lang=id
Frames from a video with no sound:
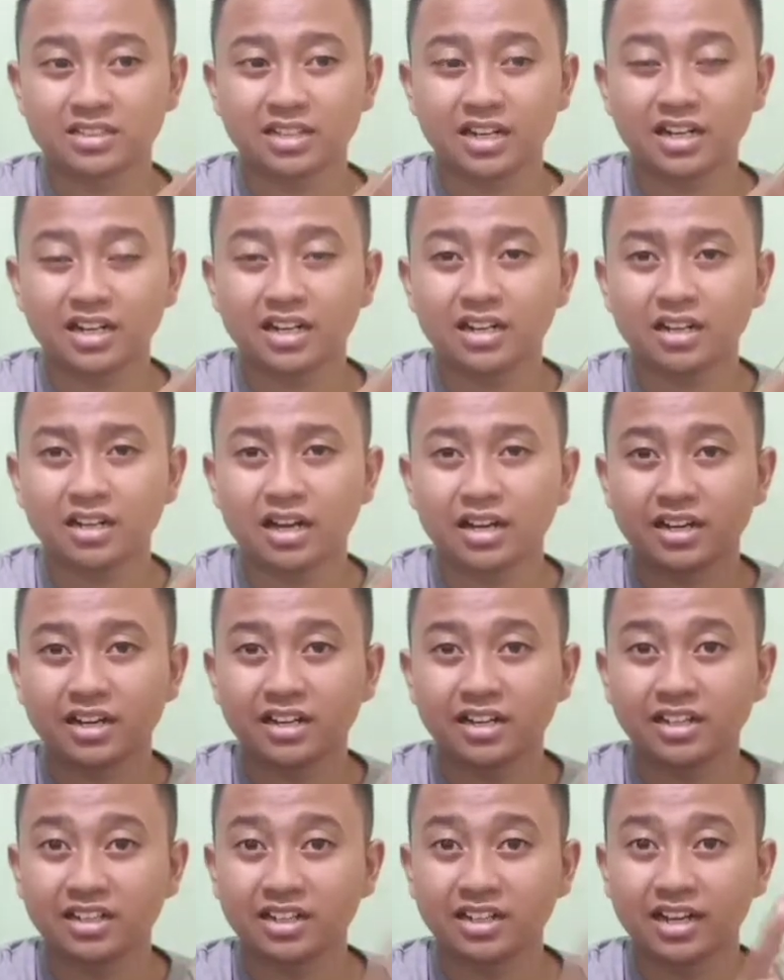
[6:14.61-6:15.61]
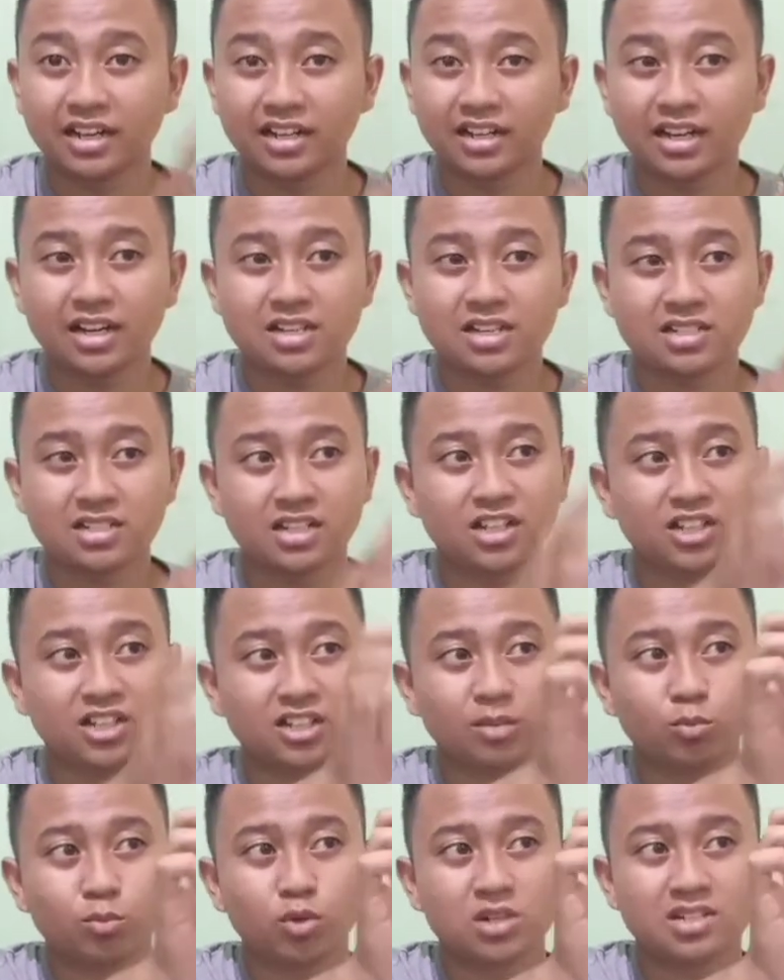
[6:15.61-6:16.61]
karena akrilik enggak ada jadi
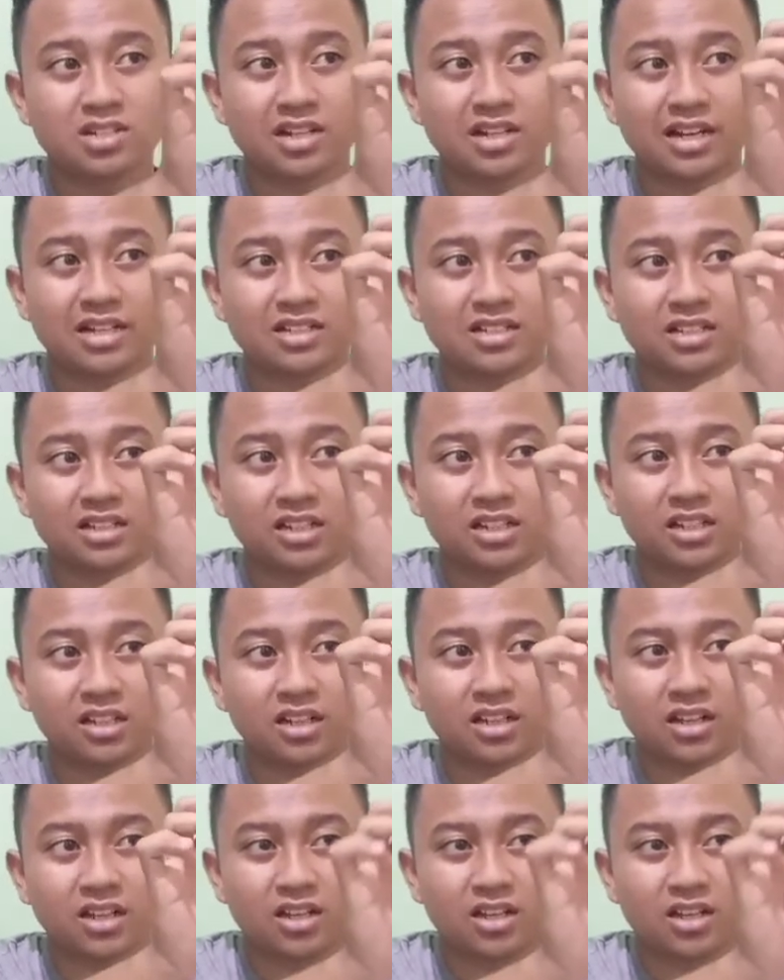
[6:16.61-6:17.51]
kita buat selah sedikit